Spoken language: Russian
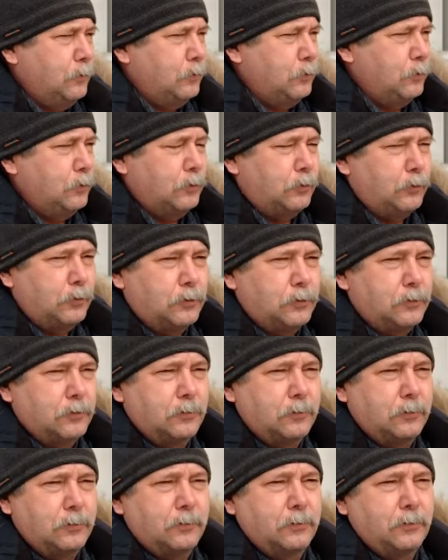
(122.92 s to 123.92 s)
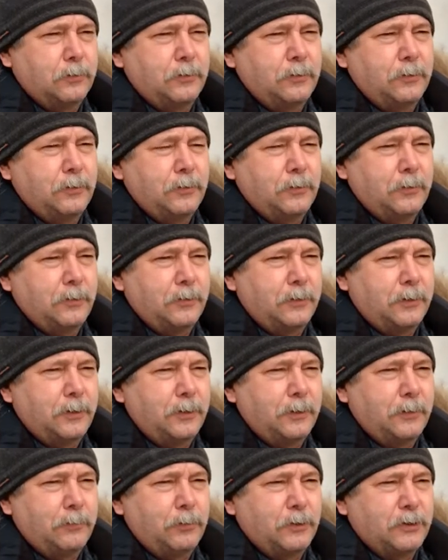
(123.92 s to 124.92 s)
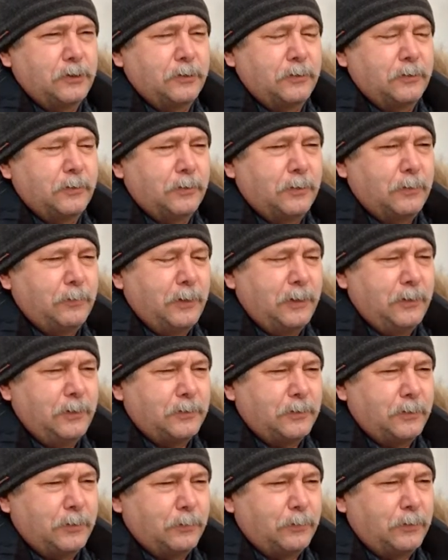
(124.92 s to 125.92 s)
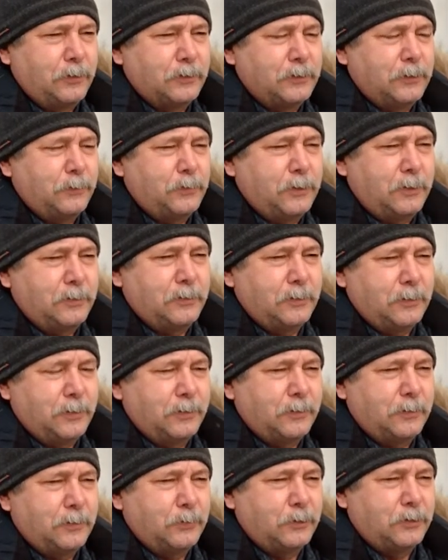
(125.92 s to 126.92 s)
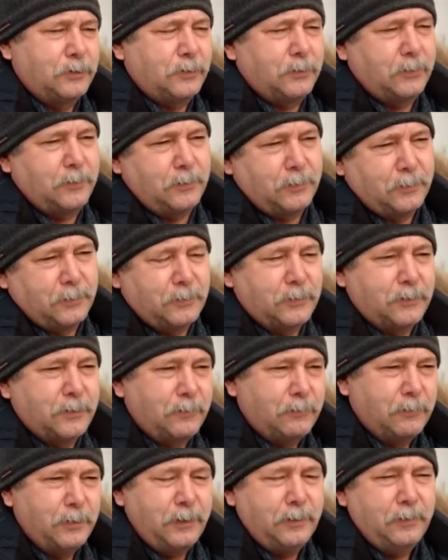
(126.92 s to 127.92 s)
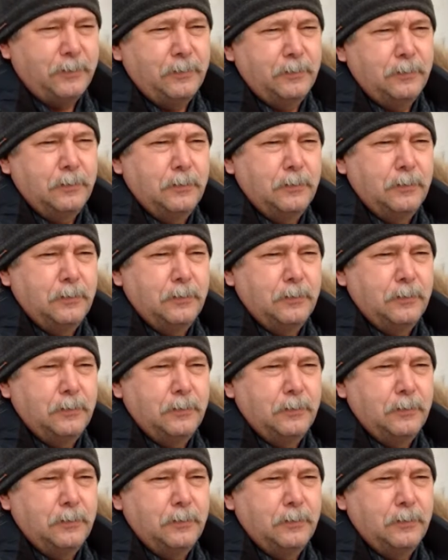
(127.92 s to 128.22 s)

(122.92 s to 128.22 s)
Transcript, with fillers: Ну и то, что иногда машины ломались, надо было запчасти как-то быстрее доставлять.